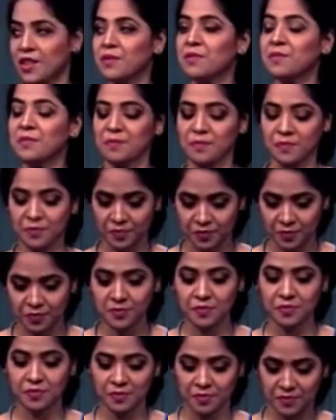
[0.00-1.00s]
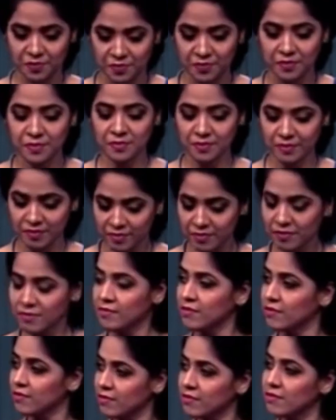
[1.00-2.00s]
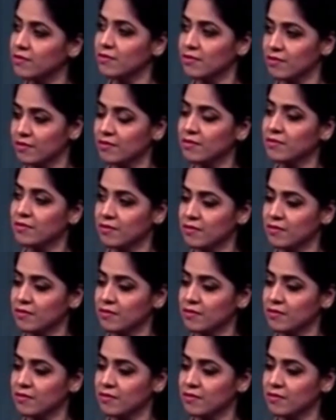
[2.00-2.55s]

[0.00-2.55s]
এটা একটা পলিটিক্যাল রেটরিক হতে পারে